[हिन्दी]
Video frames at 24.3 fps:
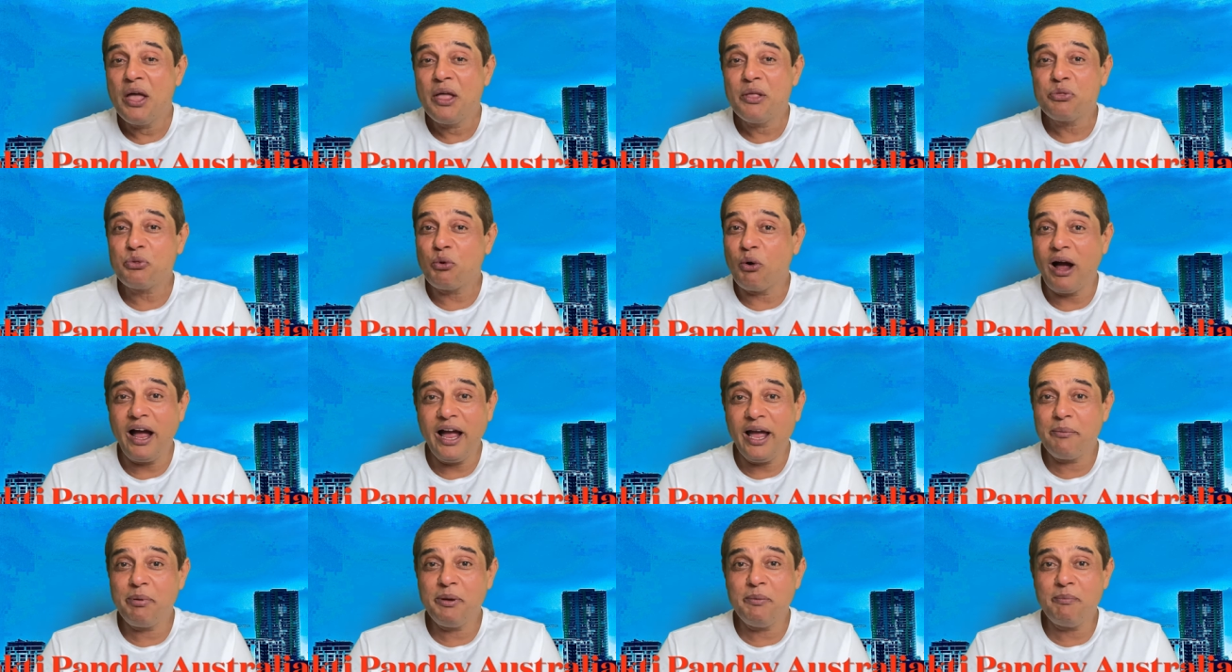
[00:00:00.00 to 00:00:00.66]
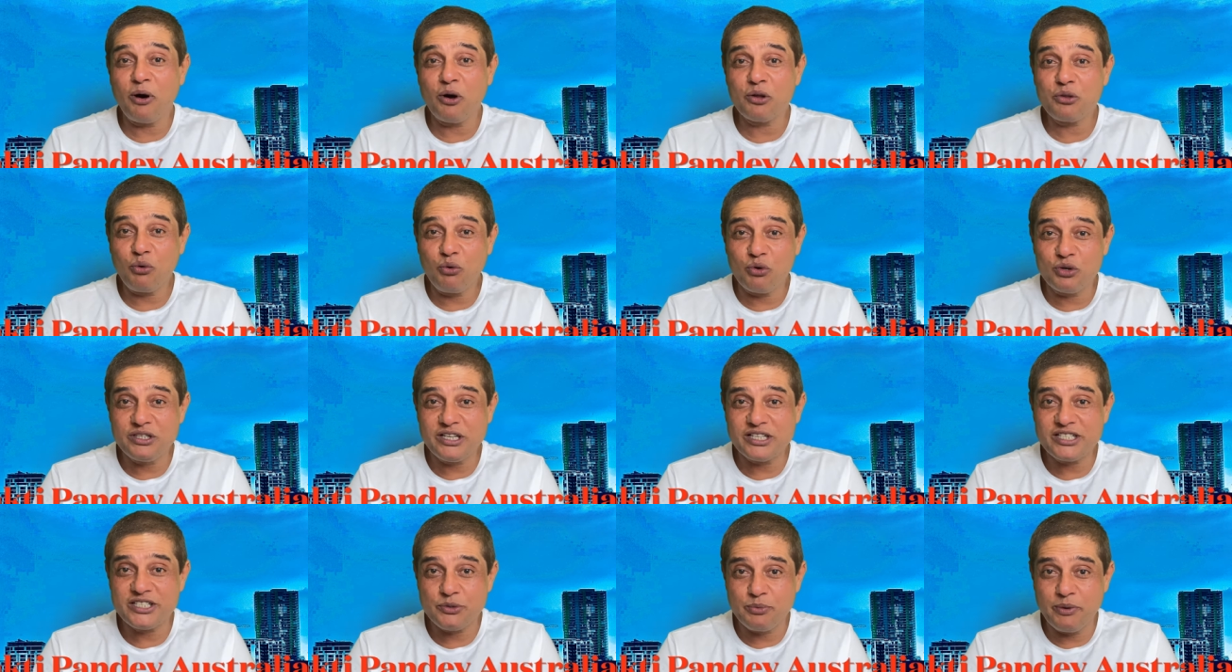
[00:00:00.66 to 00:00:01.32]
तो है भी बहुत
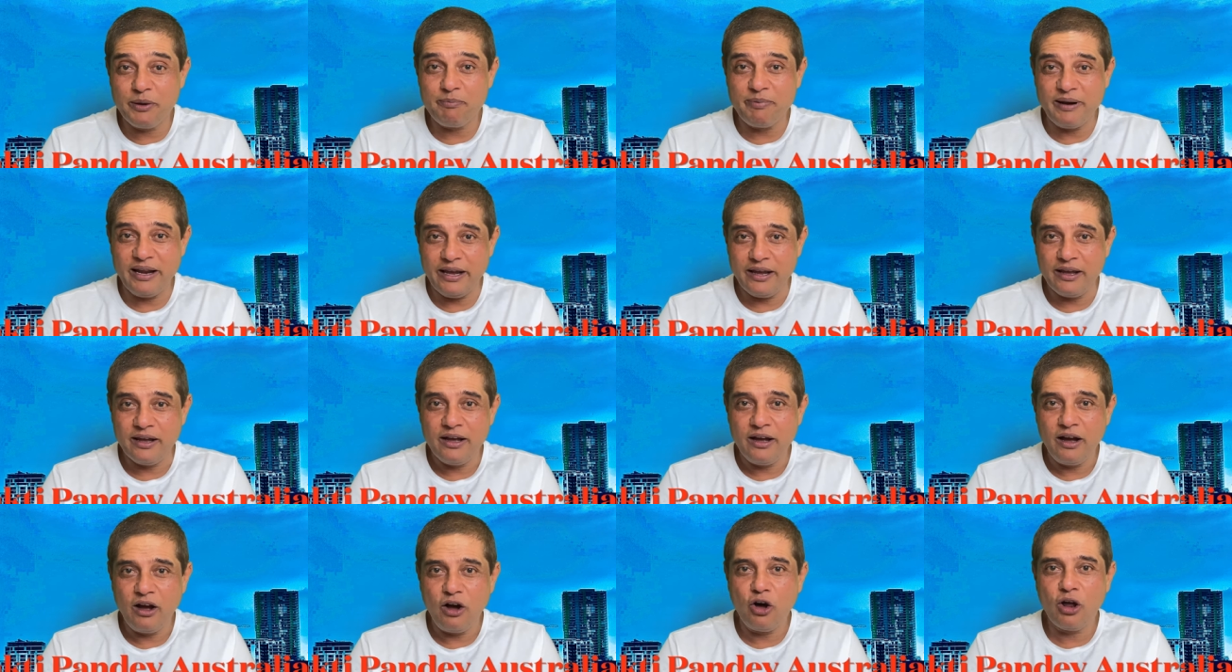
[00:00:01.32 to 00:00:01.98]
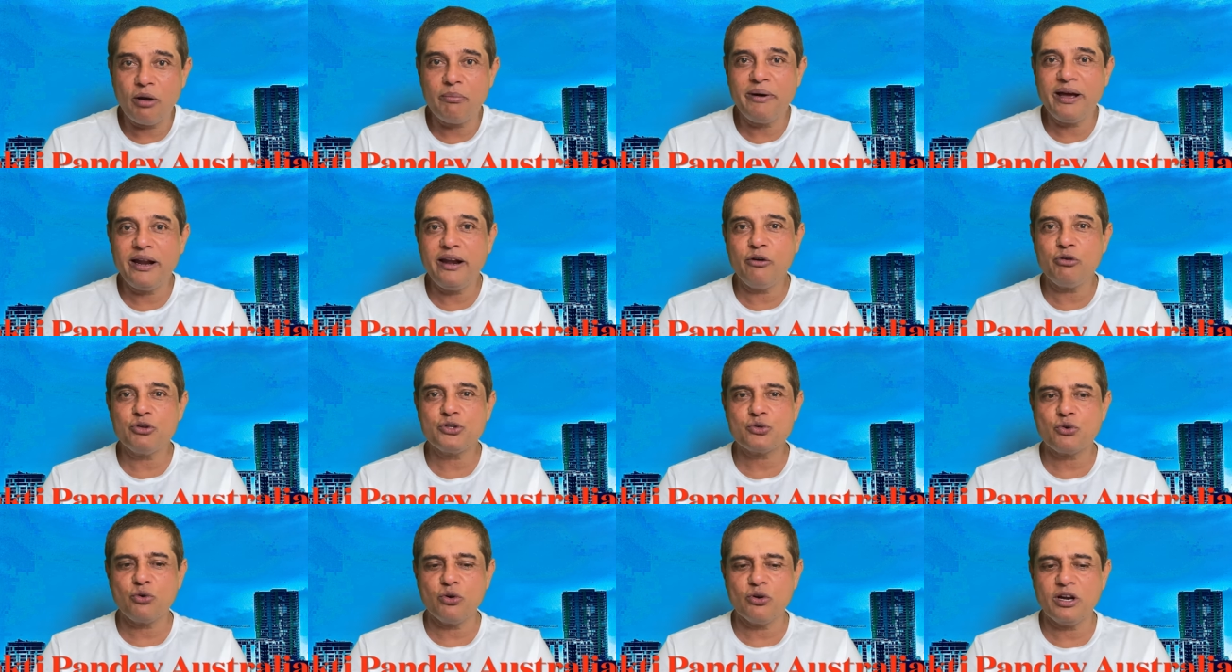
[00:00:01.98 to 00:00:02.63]
ओजस्वी प्ले और मैंने
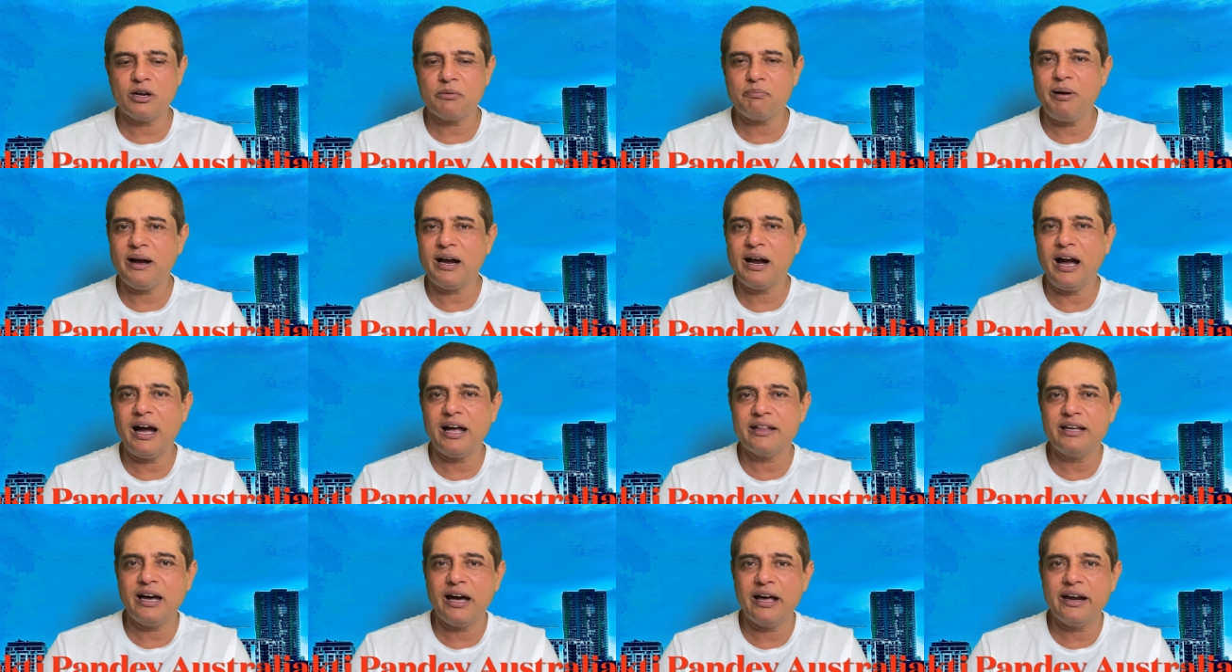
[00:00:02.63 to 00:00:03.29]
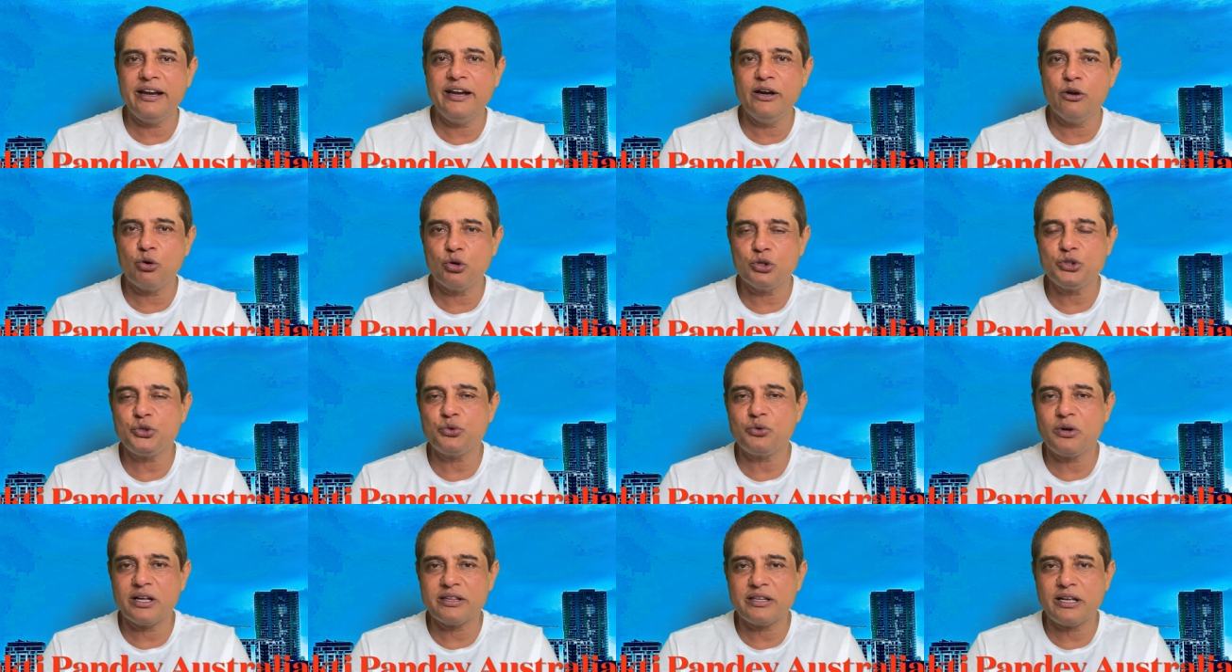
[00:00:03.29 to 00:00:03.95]
उसको लगभग आधा रीड हो
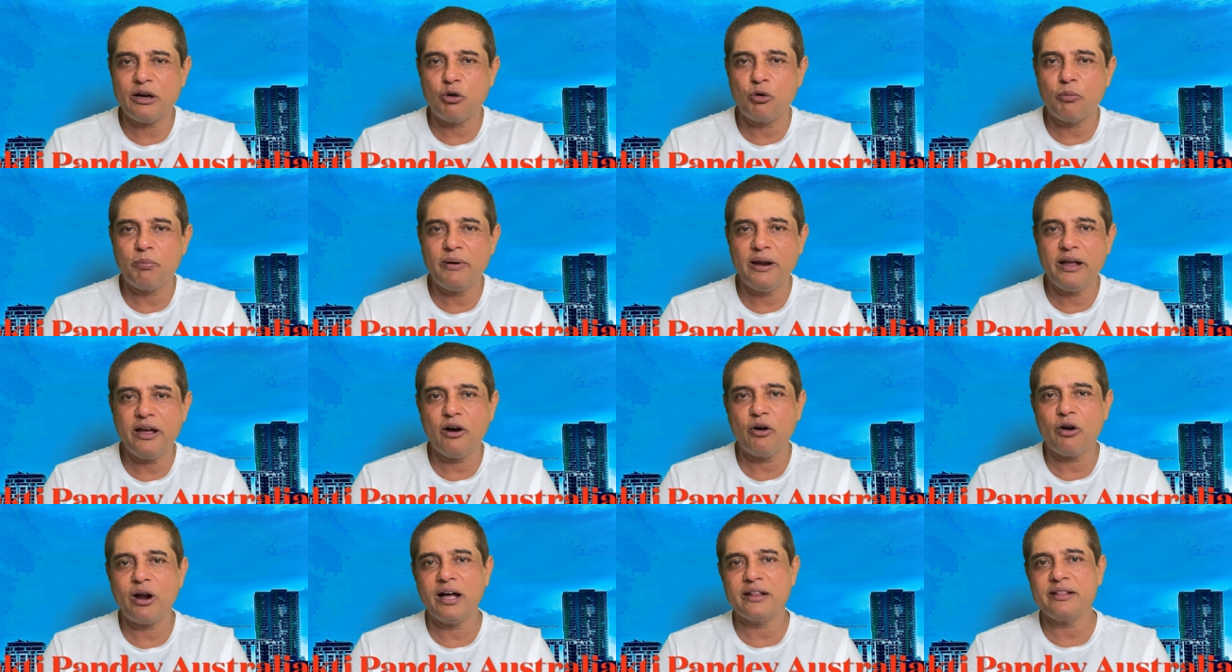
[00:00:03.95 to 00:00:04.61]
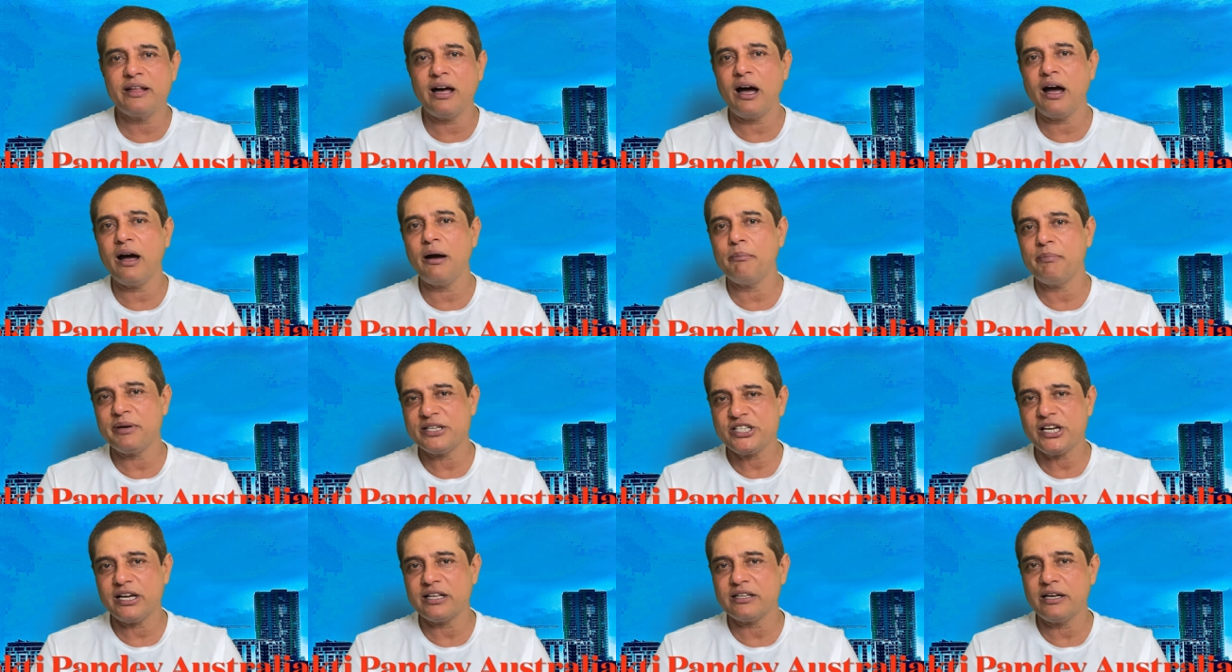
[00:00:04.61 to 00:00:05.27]
चुका था वो प्ले और आधा
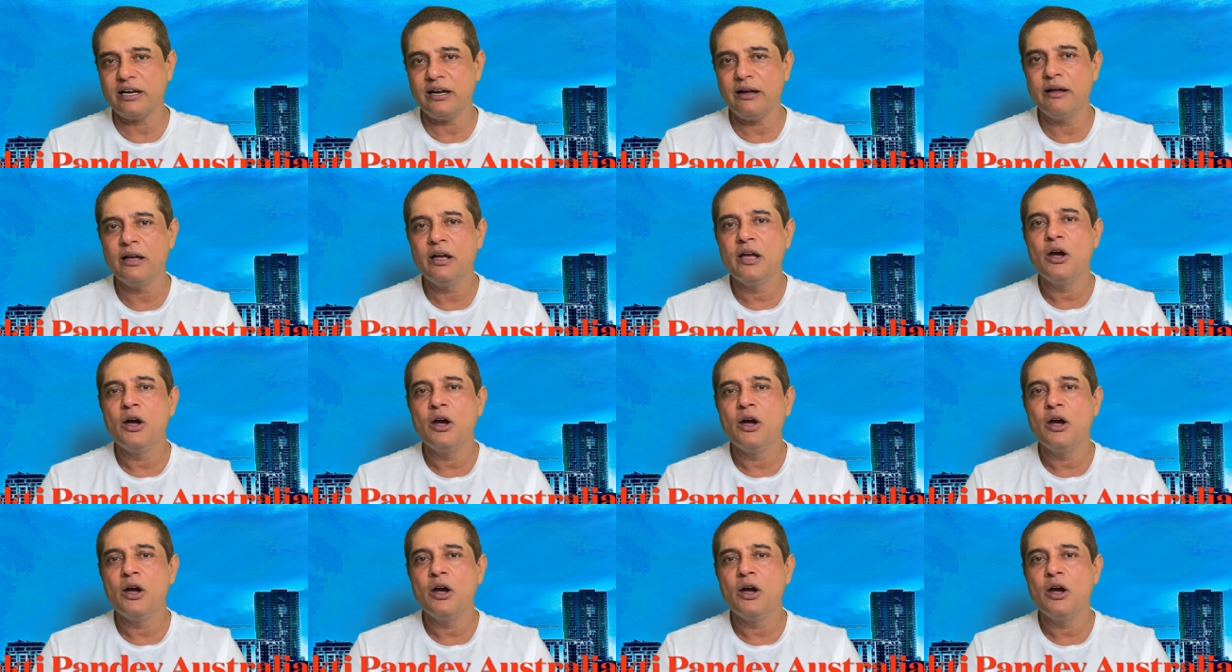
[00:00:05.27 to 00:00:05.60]
बचा था